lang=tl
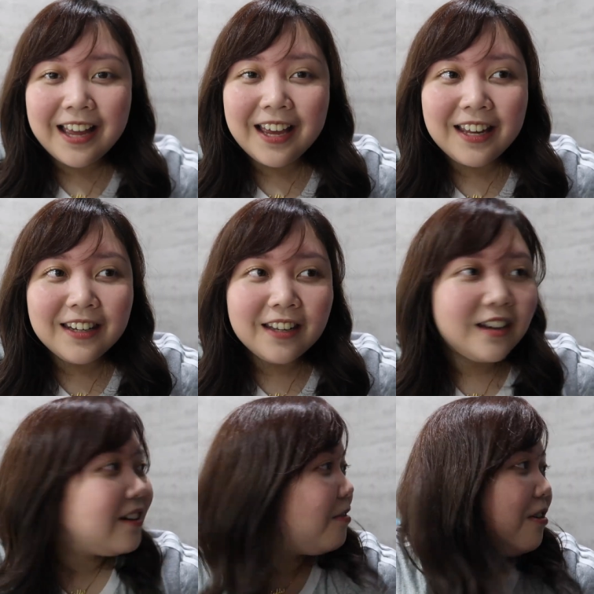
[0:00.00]
And,
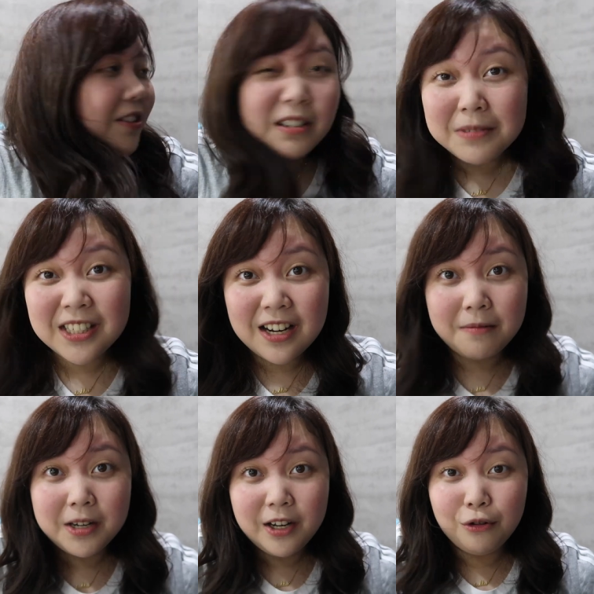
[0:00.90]
wow, ang dami
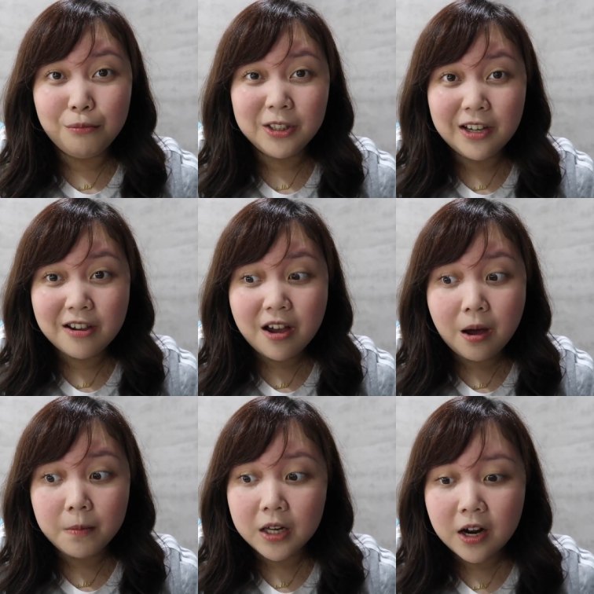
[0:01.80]
sinabi na lugot lang
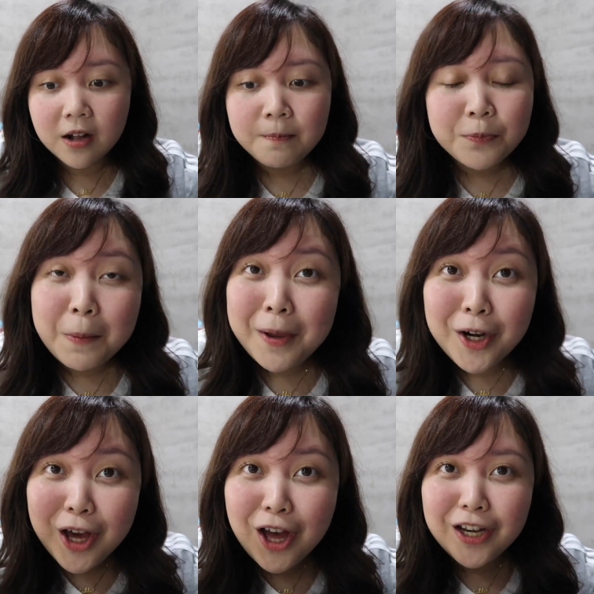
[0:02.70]
camera.
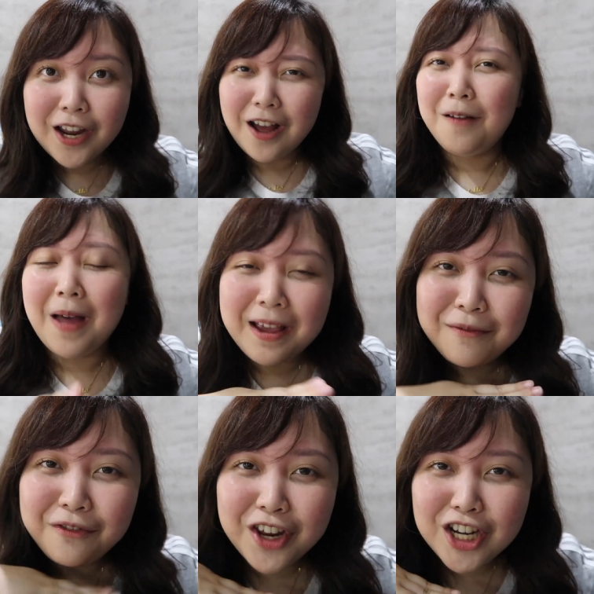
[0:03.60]
Pero yun, um,
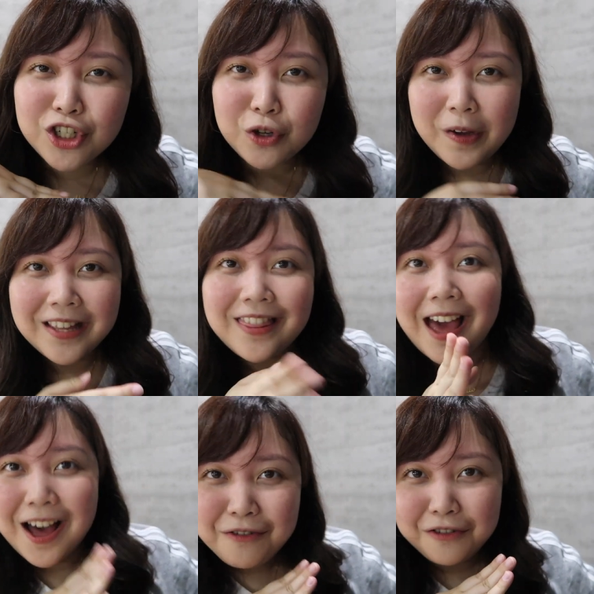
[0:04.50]
I'm finished doing the
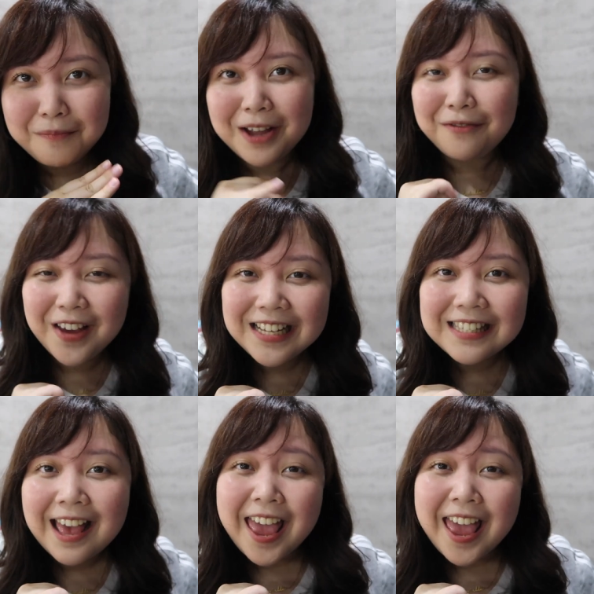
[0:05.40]
half of my face.